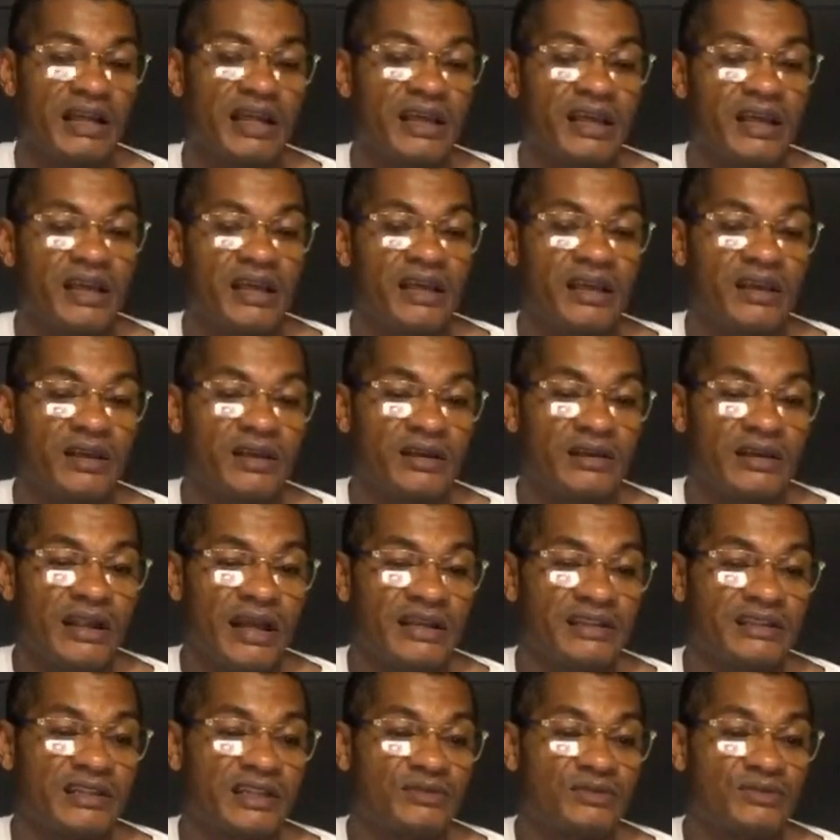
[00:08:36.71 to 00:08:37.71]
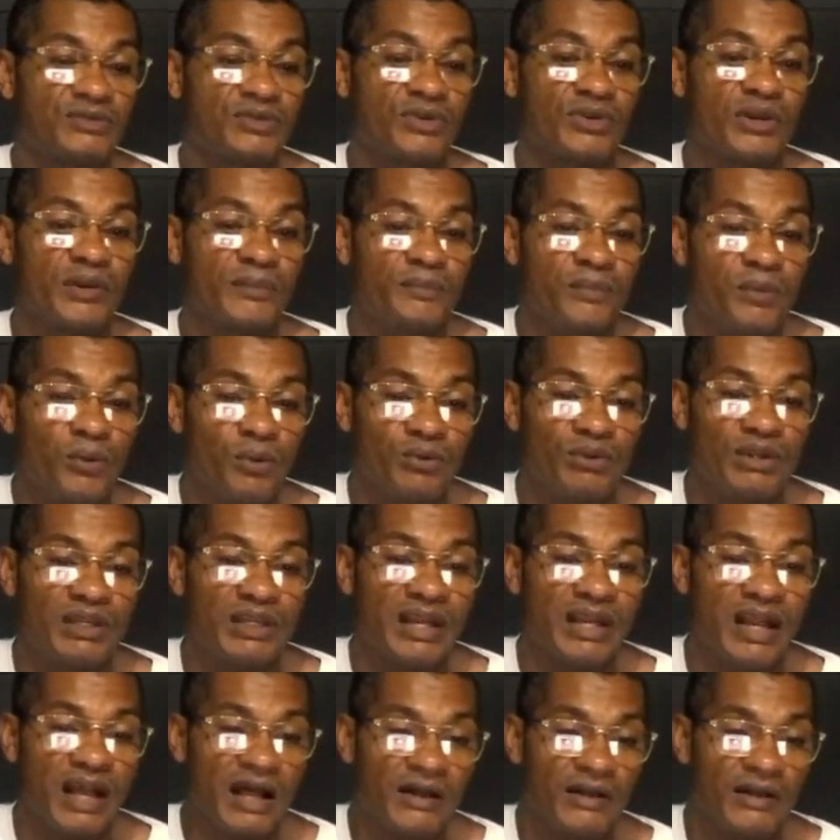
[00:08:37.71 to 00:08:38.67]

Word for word: en las instituciones públicas